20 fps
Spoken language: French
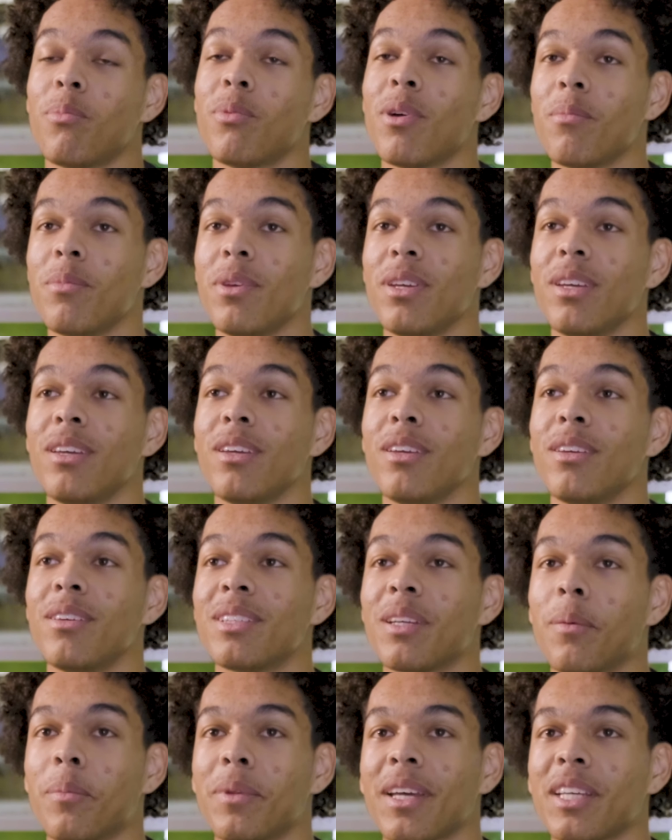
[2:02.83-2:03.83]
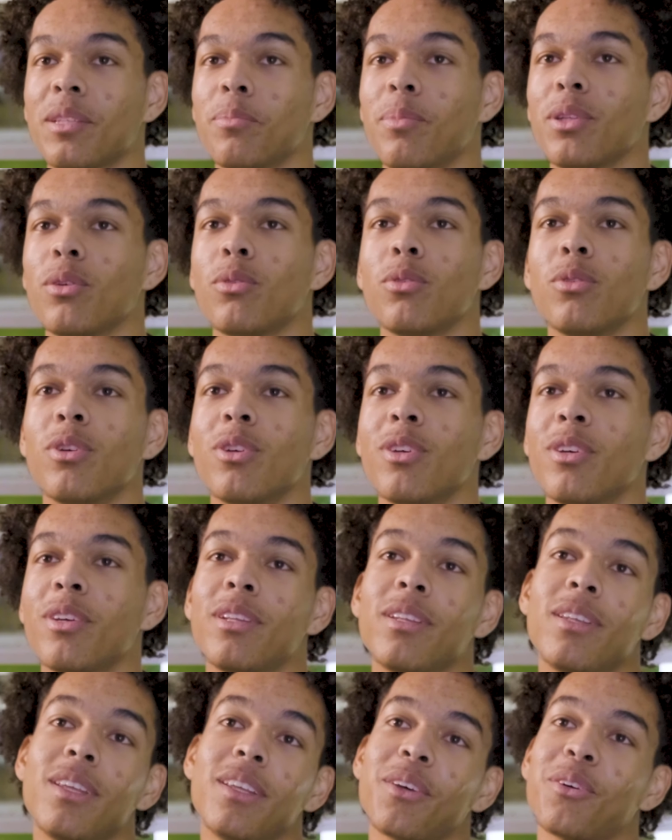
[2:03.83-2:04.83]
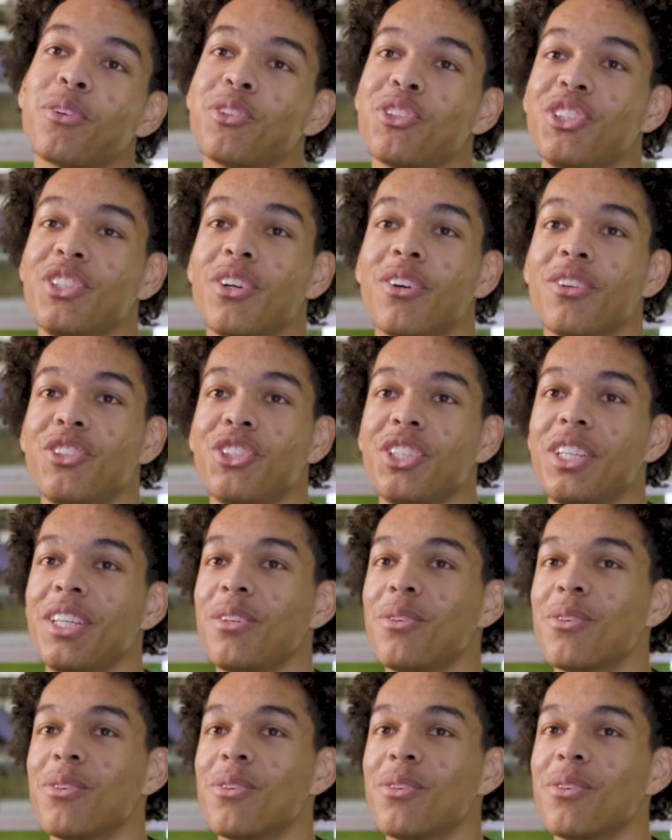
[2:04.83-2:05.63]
pas, mais ça m'intéresse pas trop d'être en, en G-League.